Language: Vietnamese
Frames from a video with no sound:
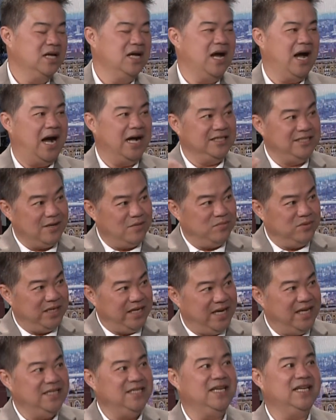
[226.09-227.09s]
Ừ. Ở trong
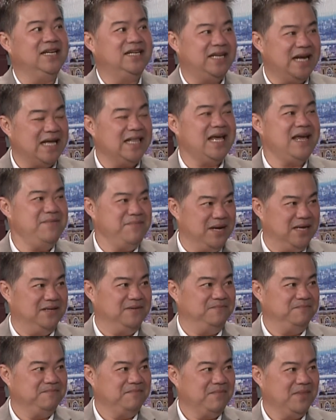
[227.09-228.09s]
kia nhìn ra thấy
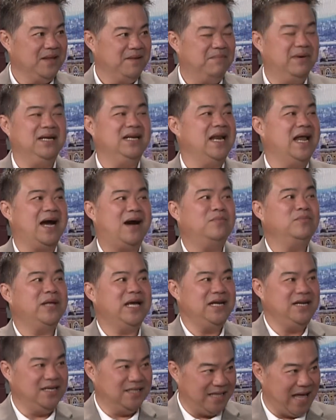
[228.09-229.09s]
mình, mình là không
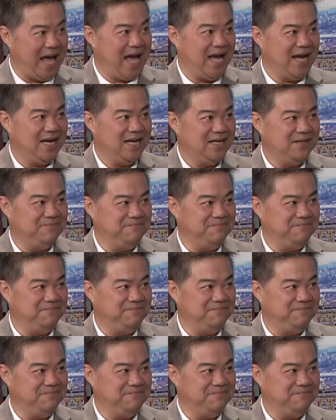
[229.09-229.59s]
thấy người ta.